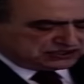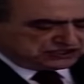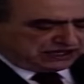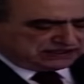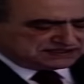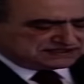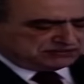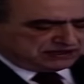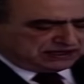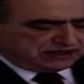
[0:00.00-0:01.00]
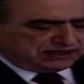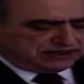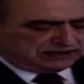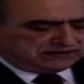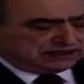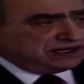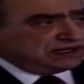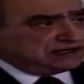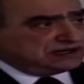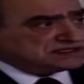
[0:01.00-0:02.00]
على الدور السوري
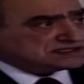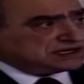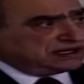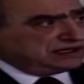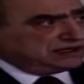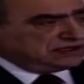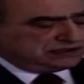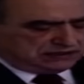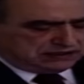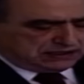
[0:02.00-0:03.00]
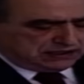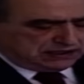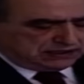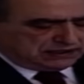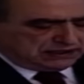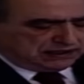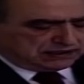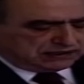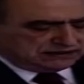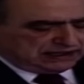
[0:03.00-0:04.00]
الذي أعان لبنان في أدق مراحل
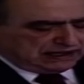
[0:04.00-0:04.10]
تاريخه